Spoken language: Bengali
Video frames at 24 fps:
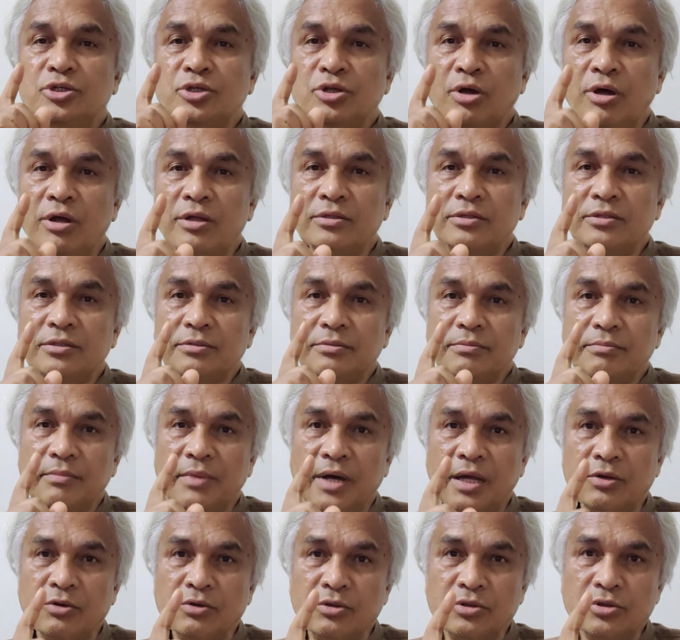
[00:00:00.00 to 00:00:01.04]
সৎ
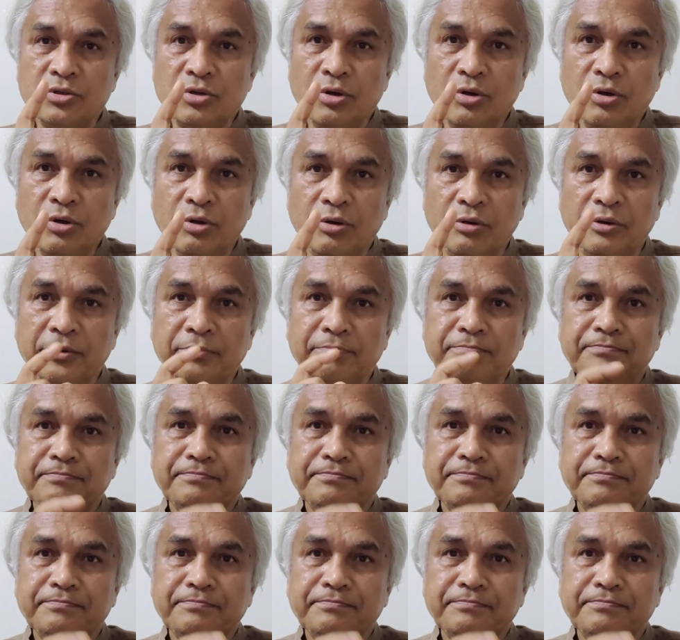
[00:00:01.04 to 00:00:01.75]
মানুষ হোক